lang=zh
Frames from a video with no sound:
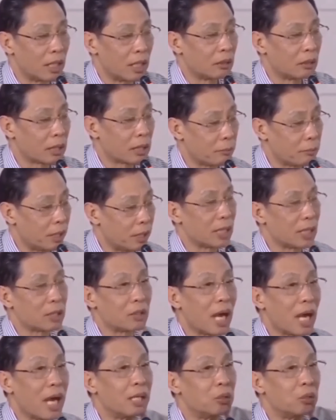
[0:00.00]
喘了以后他平
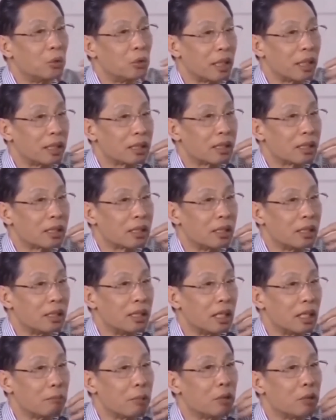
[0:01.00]
常就爱用点
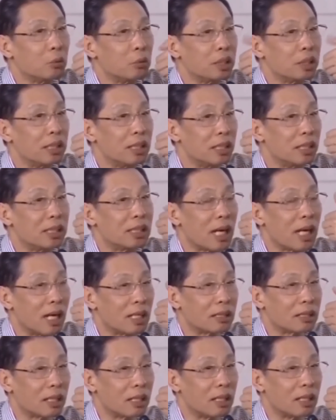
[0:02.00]
吸那个喷雾剂一
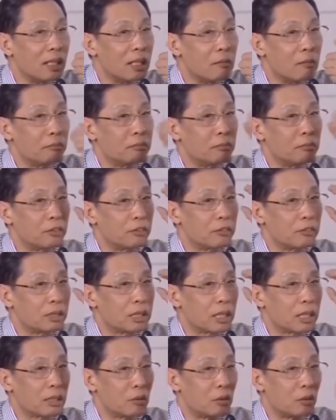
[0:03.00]
下，这个
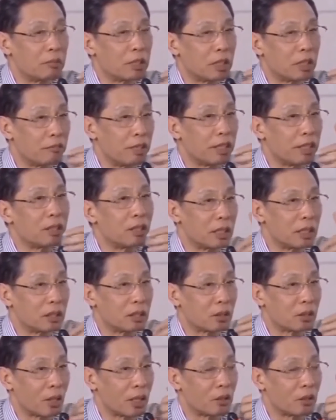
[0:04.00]
呃我们叫
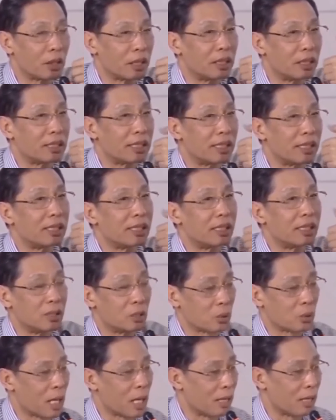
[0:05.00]
ventolin 喘诺林吸一
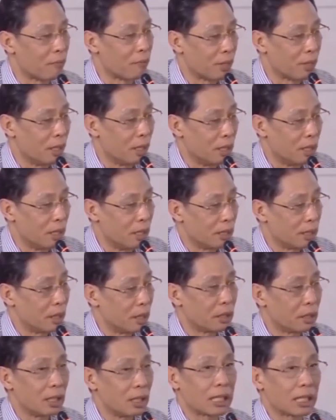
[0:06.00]
吸就算了，
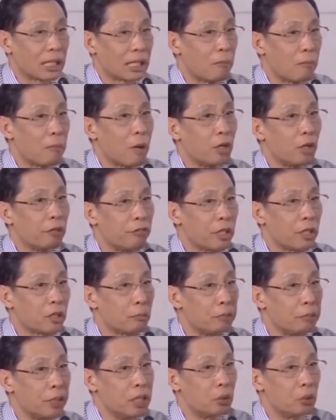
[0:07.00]
结果他感冒一
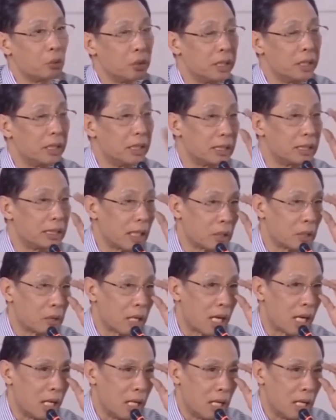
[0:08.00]
发作，病毒一影响
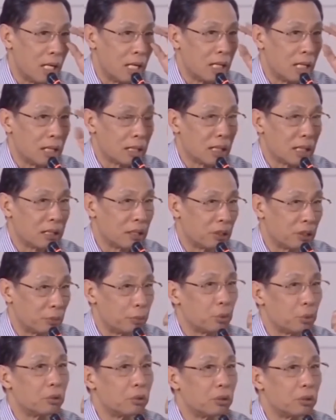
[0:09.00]
的话，他
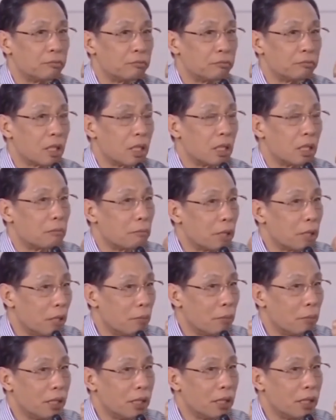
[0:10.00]
止不住，
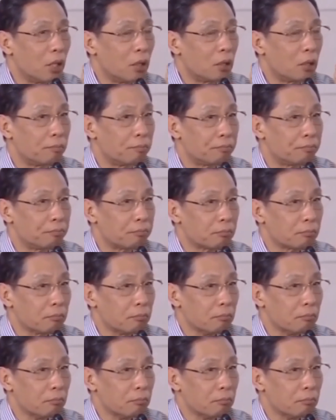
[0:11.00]
喷一喷以后，